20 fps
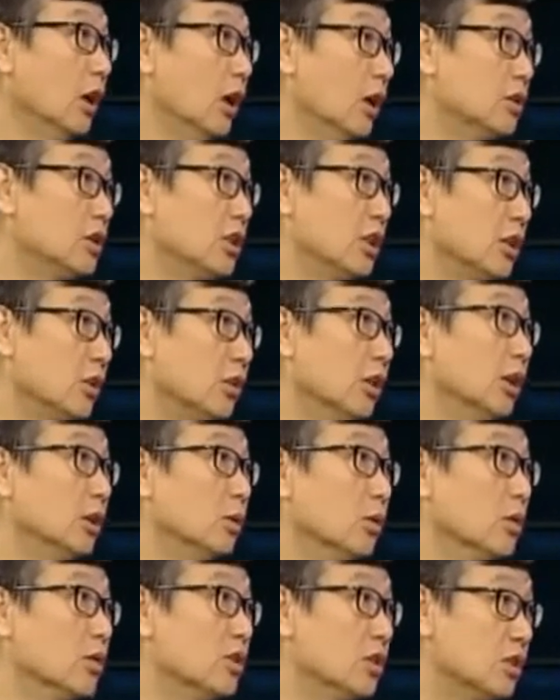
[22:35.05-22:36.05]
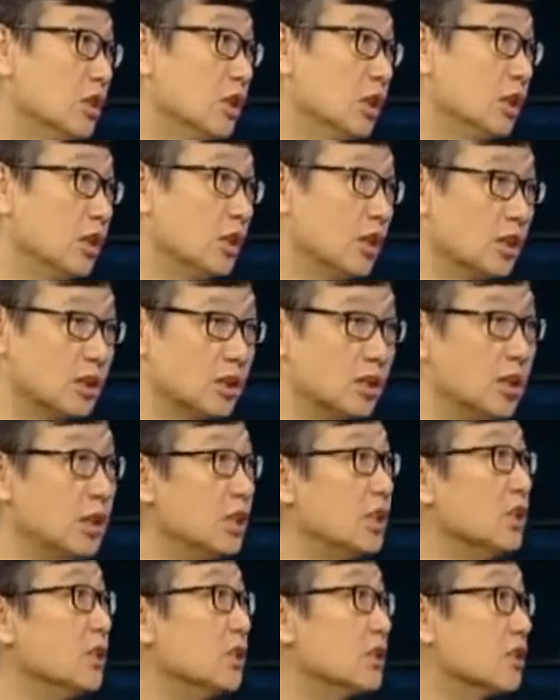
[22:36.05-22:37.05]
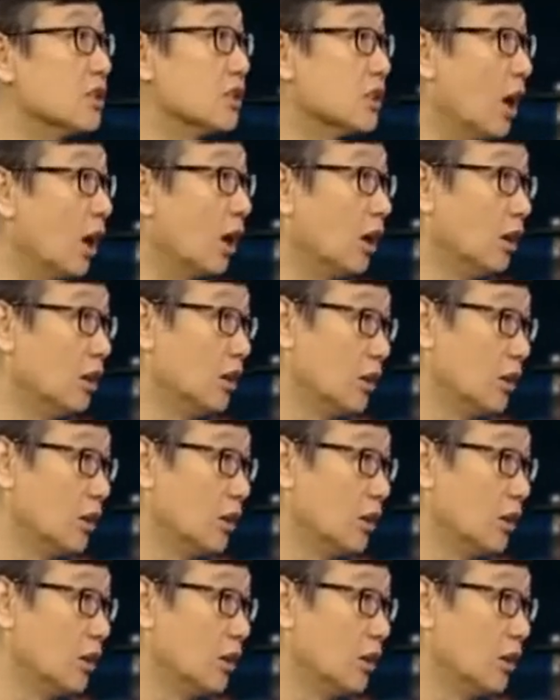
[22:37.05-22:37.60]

而且有很多事情也是利益至上，